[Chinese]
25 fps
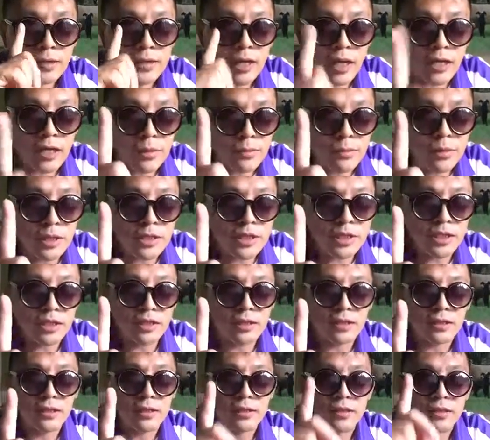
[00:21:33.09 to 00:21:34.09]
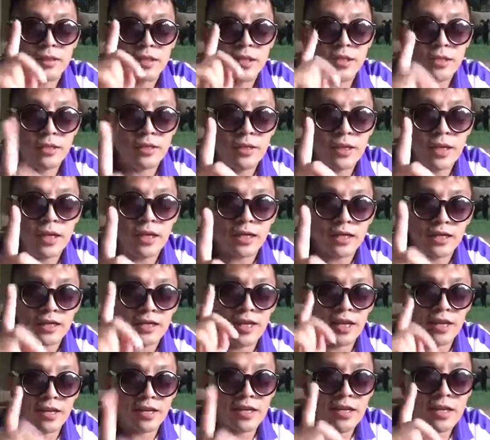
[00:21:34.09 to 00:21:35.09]
戴着墨镜室内
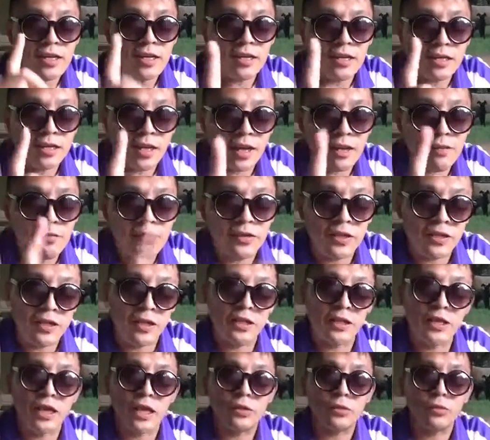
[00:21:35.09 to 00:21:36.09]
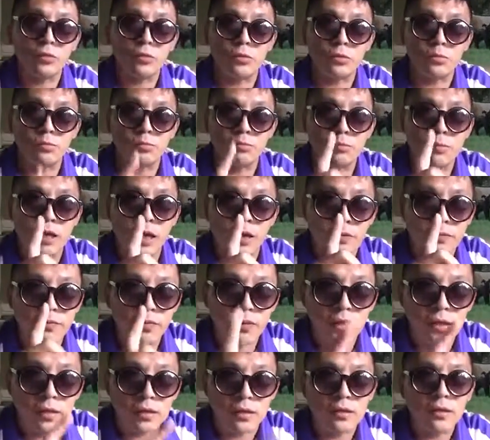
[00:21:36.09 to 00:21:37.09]
也可以谈非常严肃啊、
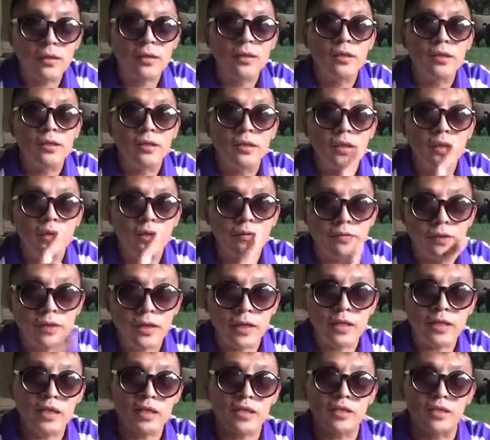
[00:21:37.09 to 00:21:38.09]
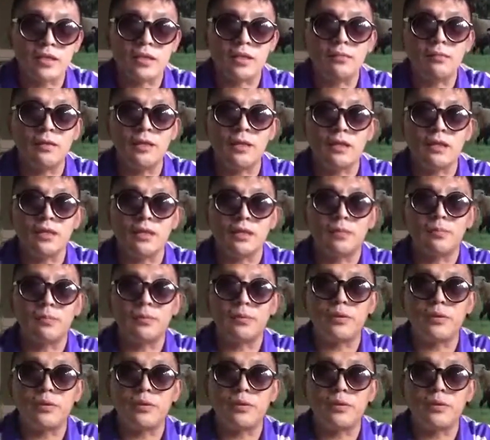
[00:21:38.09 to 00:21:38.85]
非常呃、非常正经的问题，